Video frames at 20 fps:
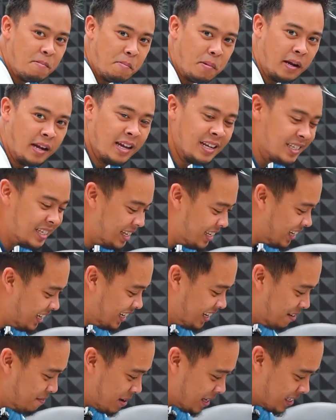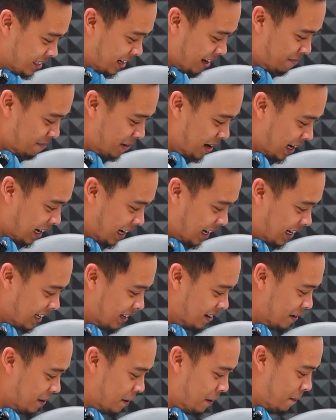Bagian sini ini master rem belakang.
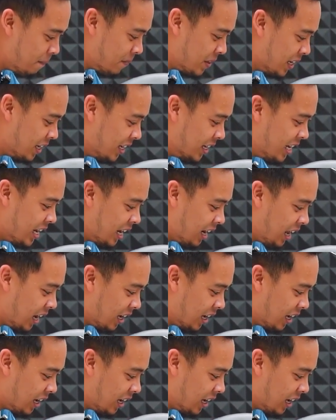Jadi dia